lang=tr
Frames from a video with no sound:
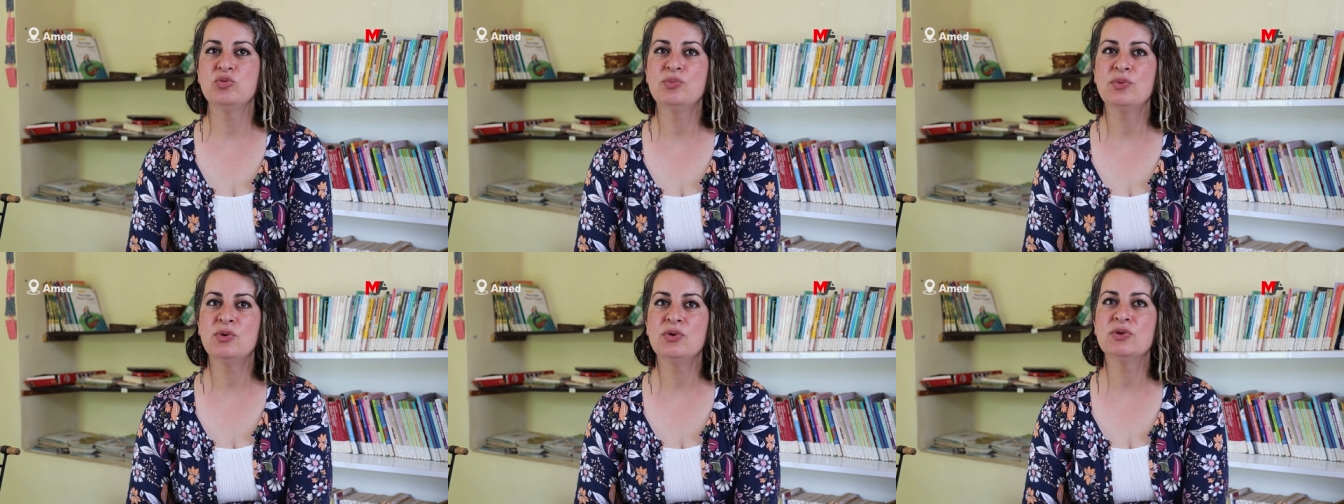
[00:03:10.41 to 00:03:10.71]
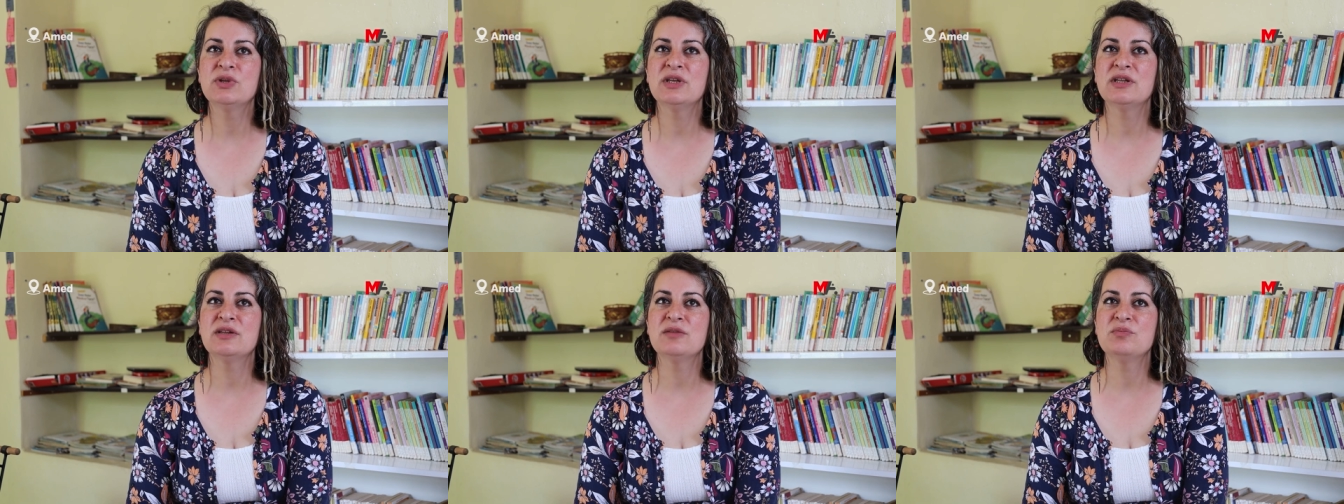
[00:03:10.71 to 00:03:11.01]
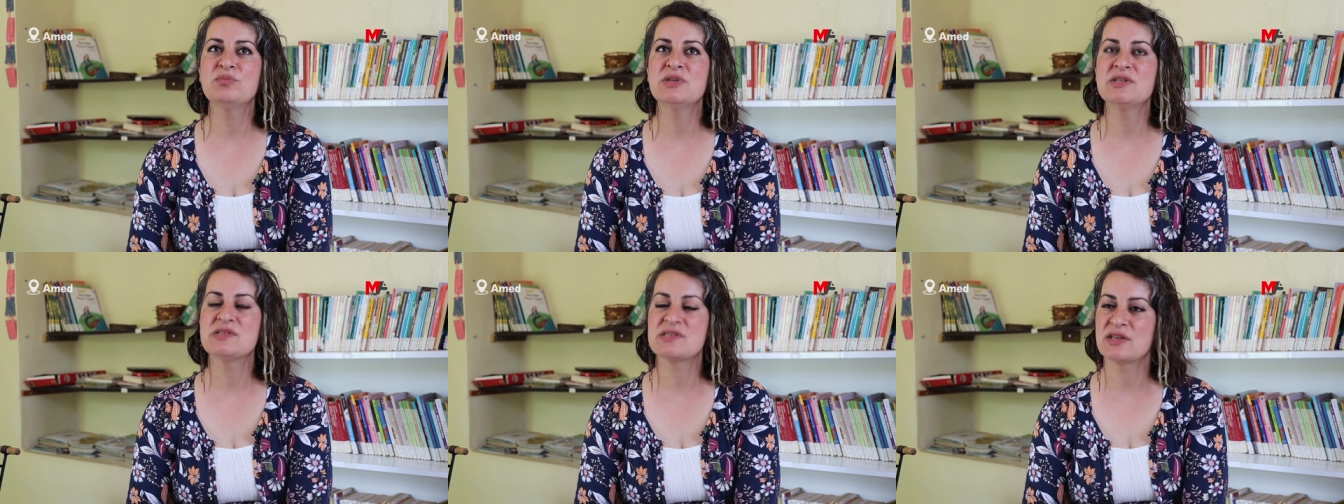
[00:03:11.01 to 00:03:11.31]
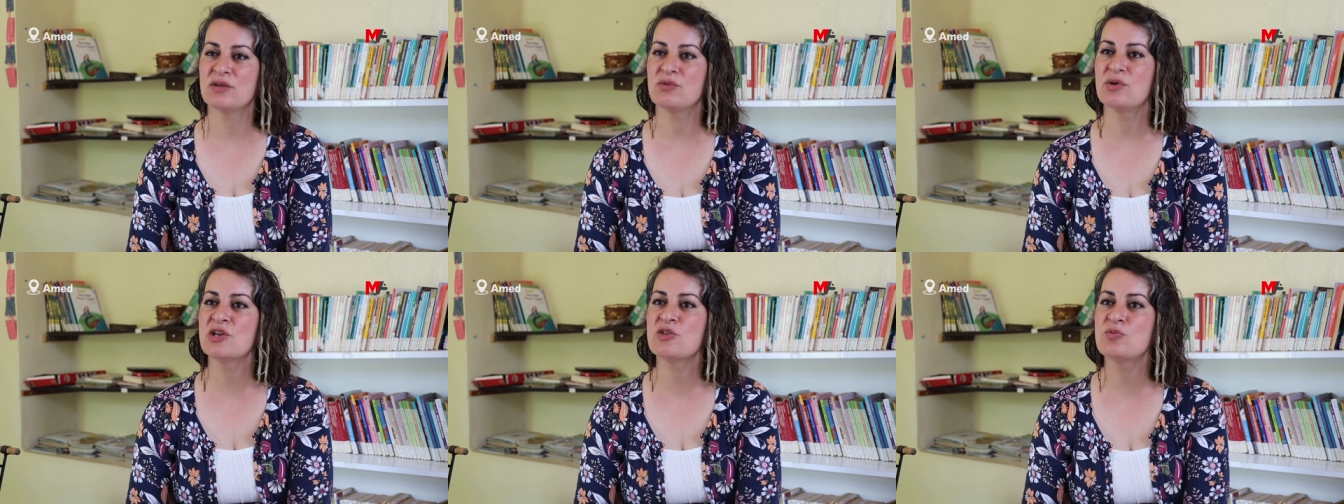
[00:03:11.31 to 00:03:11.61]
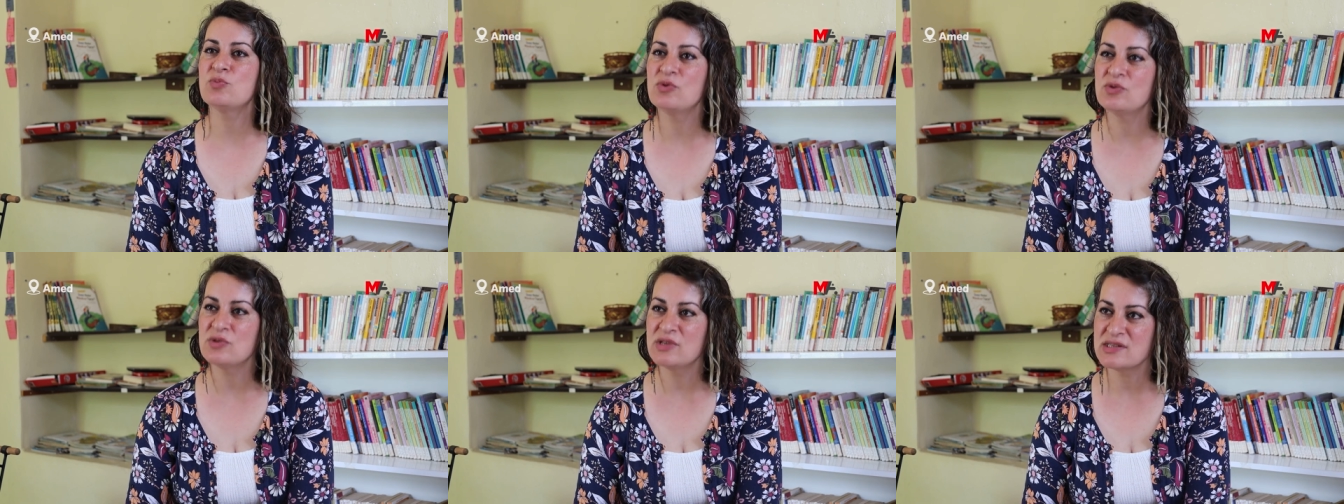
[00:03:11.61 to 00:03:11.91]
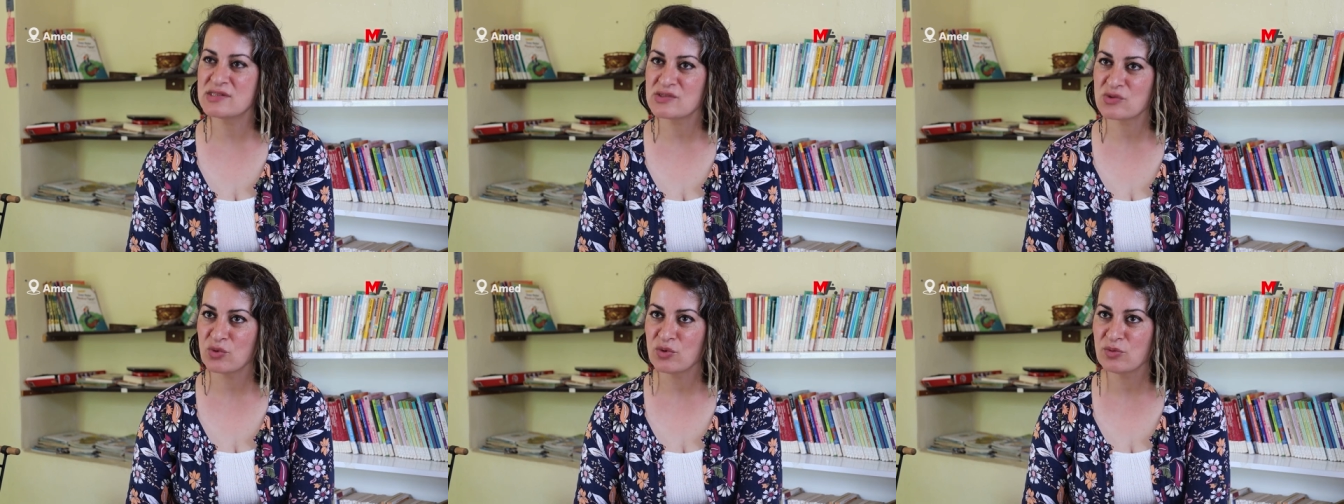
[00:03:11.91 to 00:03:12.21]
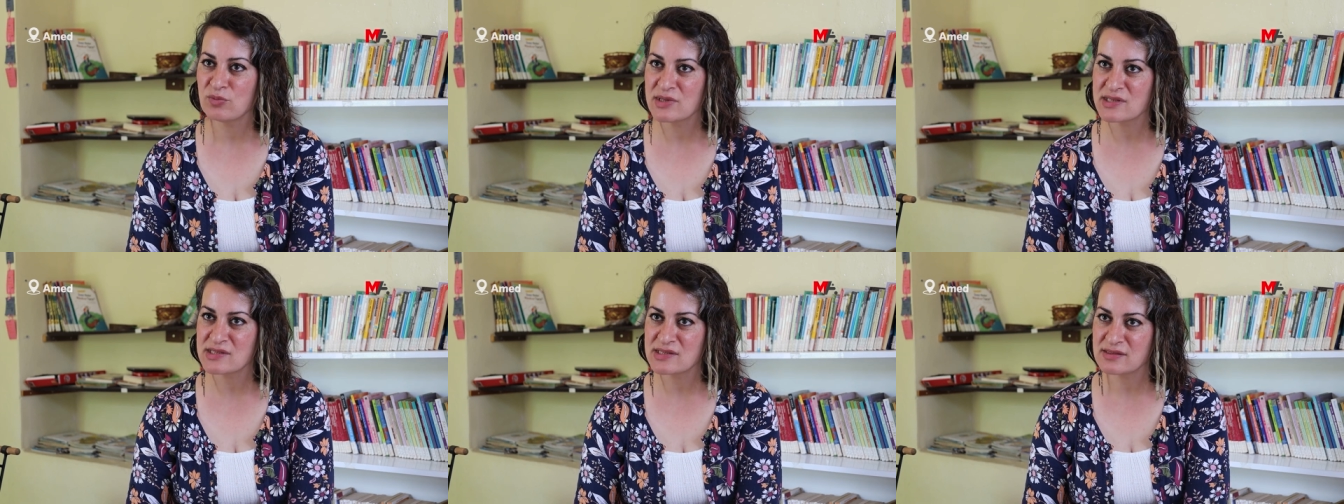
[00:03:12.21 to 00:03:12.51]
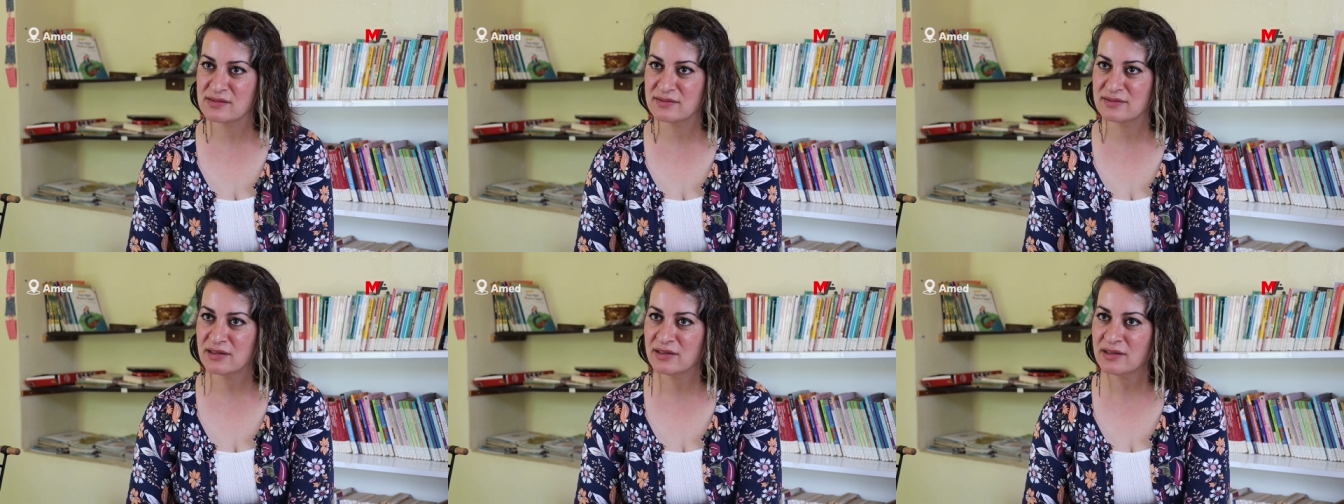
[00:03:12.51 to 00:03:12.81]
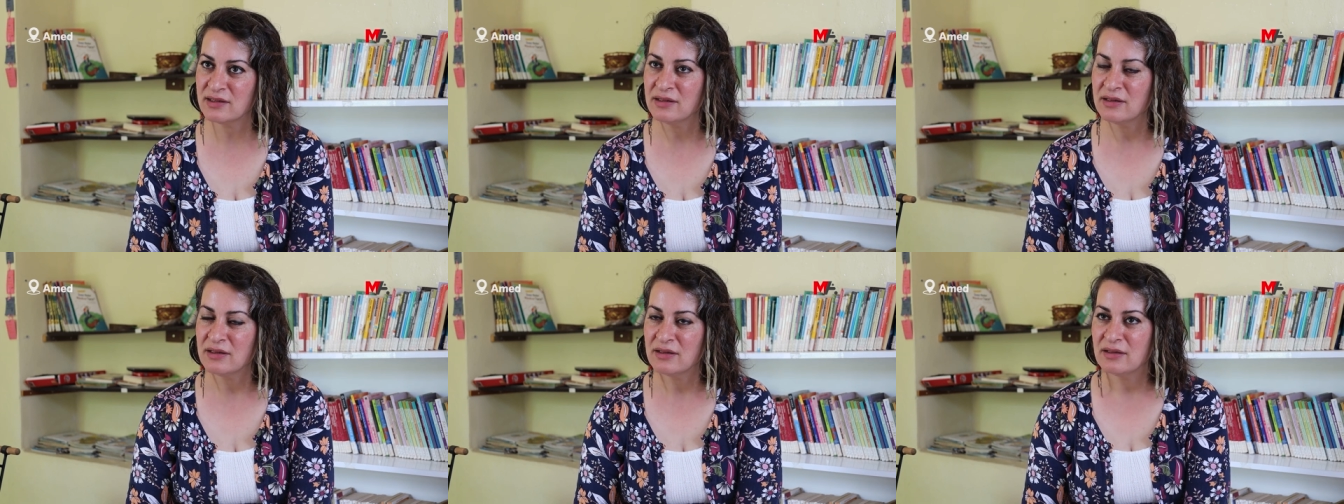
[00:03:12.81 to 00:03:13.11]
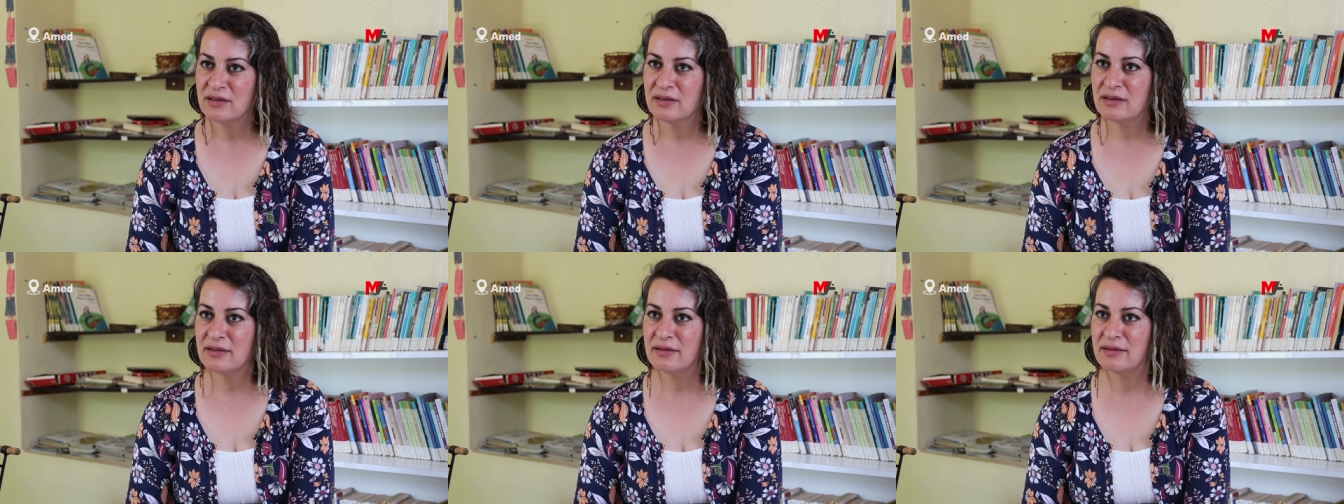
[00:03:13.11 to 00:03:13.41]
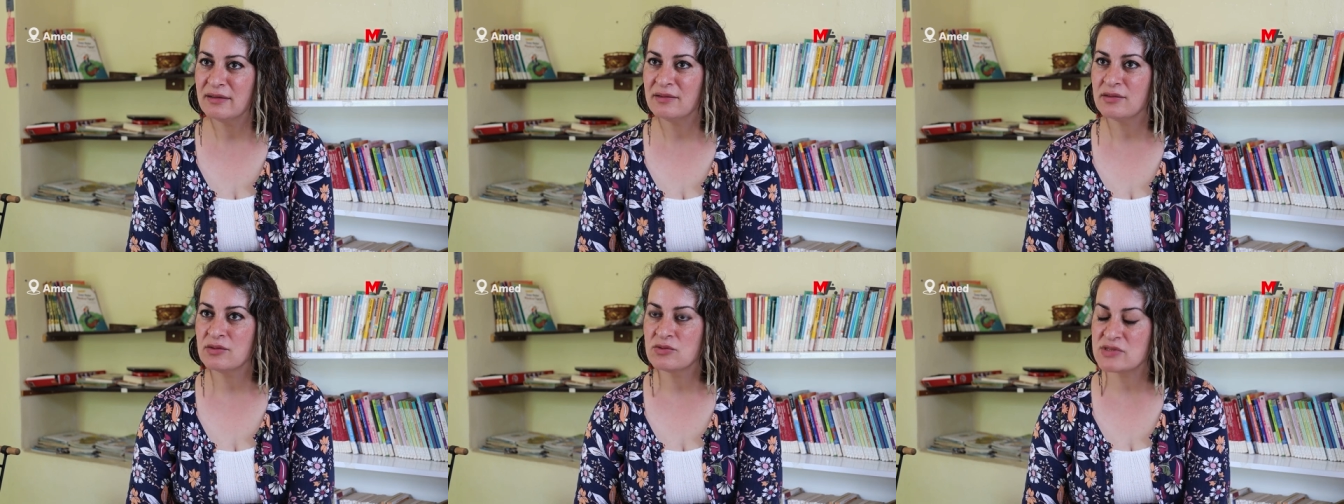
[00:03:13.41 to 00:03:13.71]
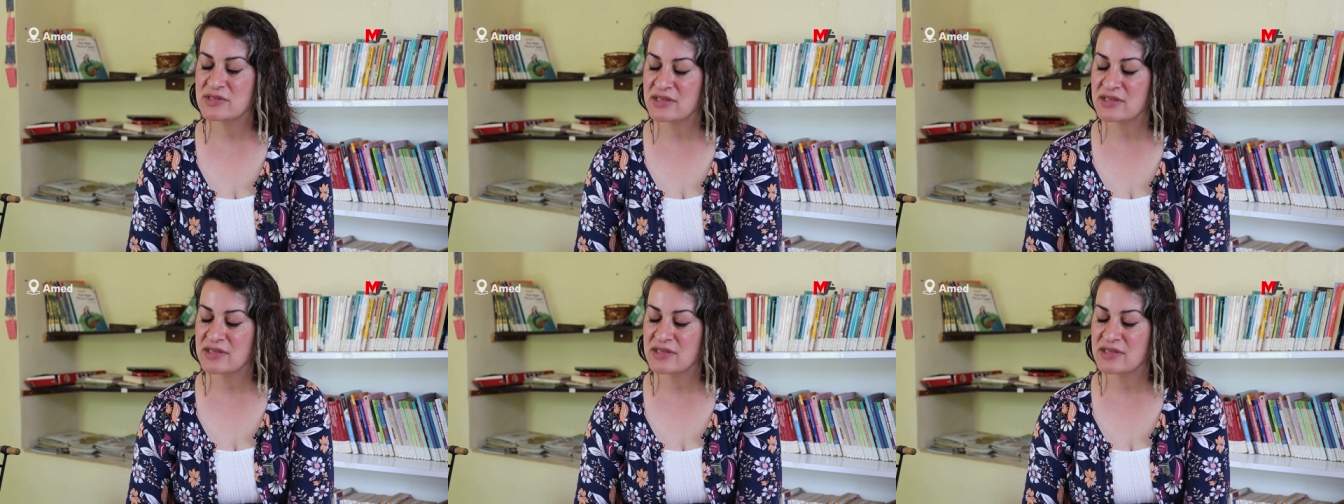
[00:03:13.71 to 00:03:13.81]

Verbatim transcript: bu bölgenin bir savaş bölgesi olmasında e,